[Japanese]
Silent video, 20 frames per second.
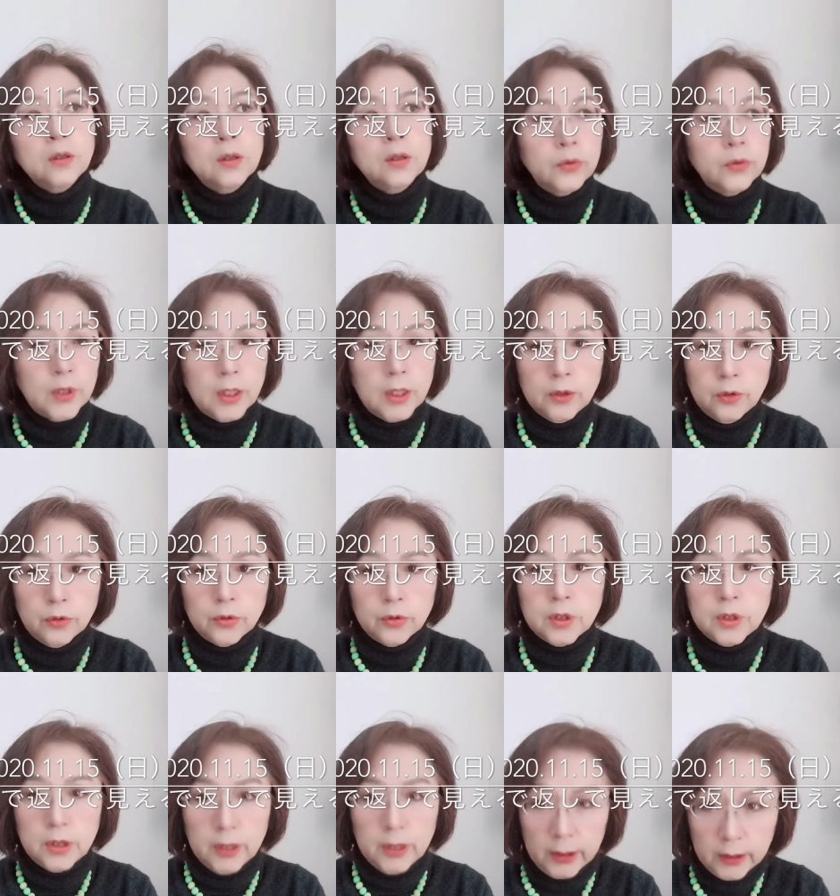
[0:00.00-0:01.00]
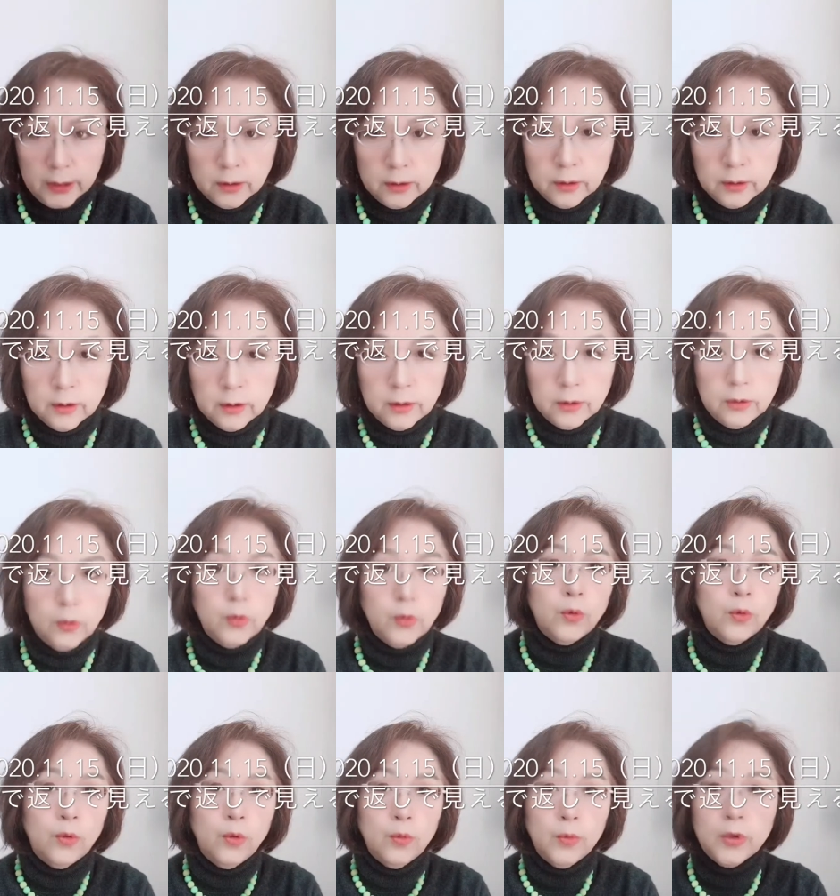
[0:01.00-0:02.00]
フラットにしたいと
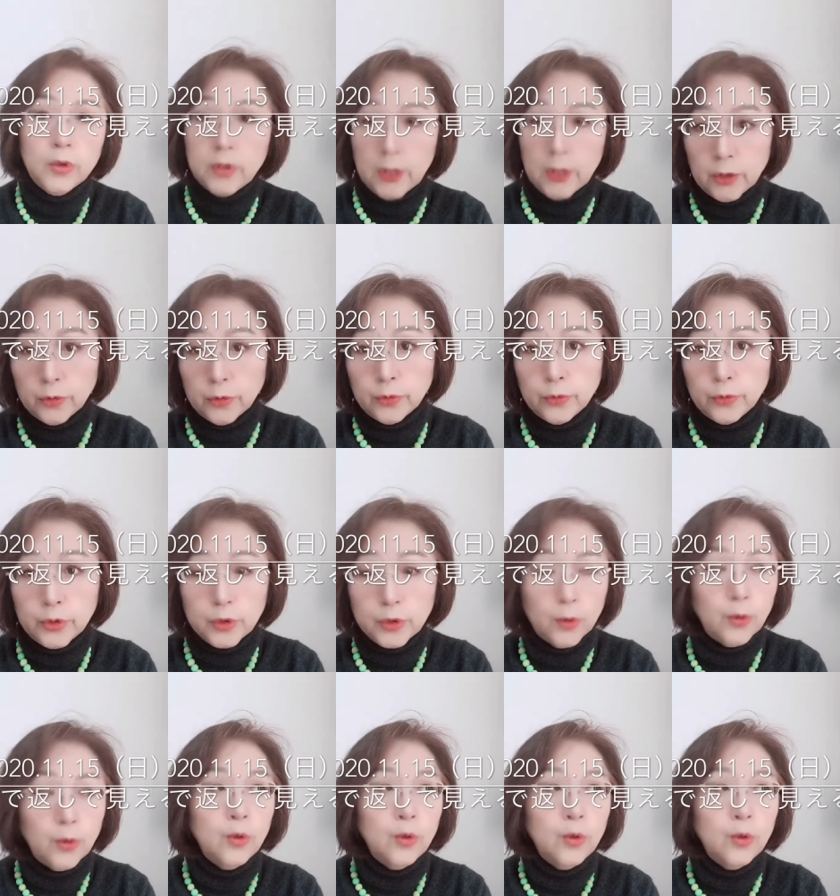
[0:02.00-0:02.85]
思っている人